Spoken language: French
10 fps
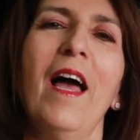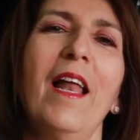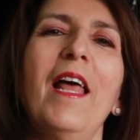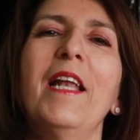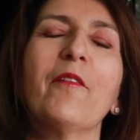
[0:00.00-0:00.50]

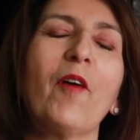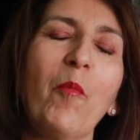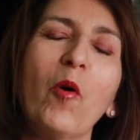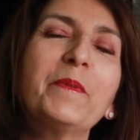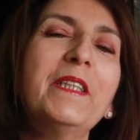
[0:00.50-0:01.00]
Elle, est
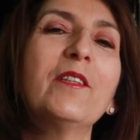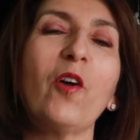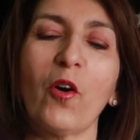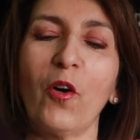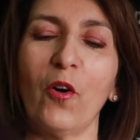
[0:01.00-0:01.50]
vraiment petite
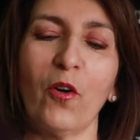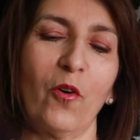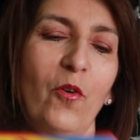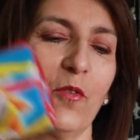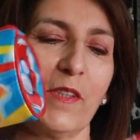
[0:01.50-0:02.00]
encore.